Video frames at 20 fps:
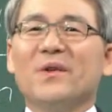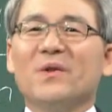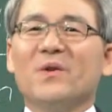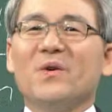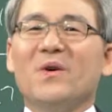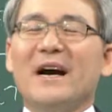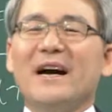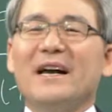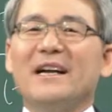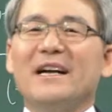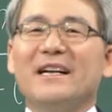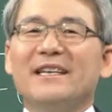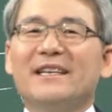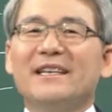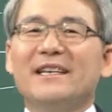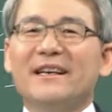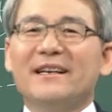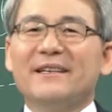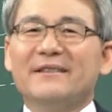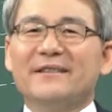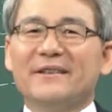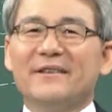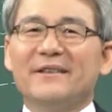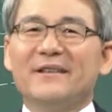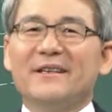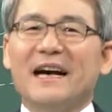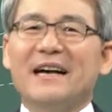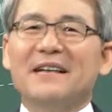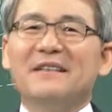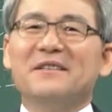또
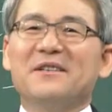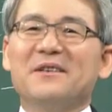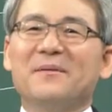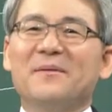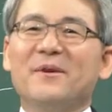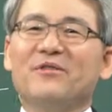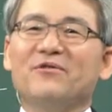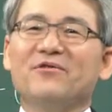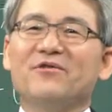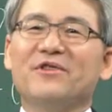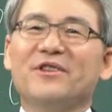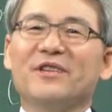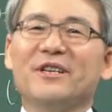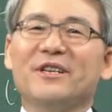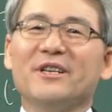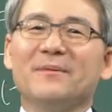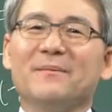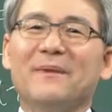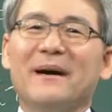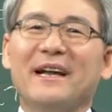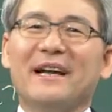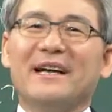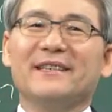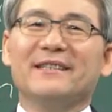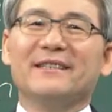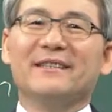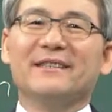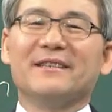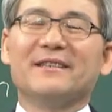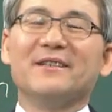하나님께서 간섭해 주시기를
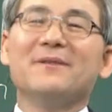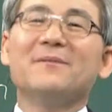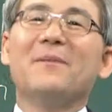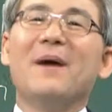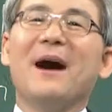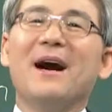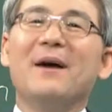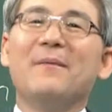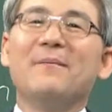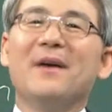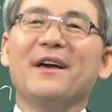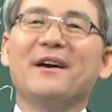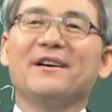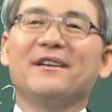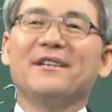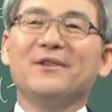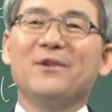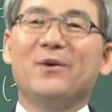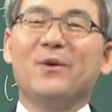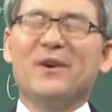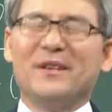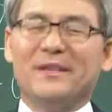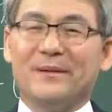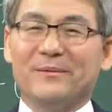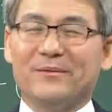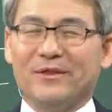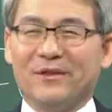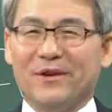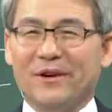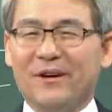바라는 그 마음의
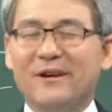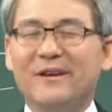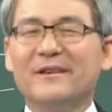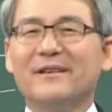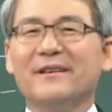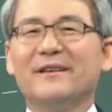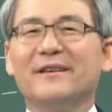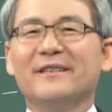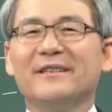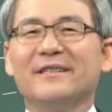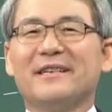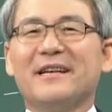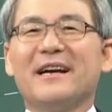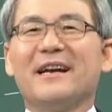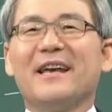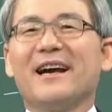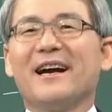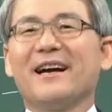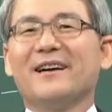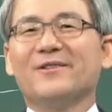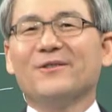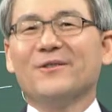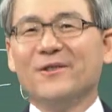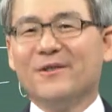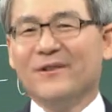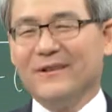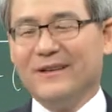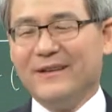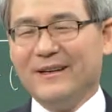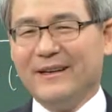의도에서부터 시작해
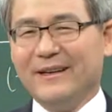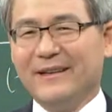가지고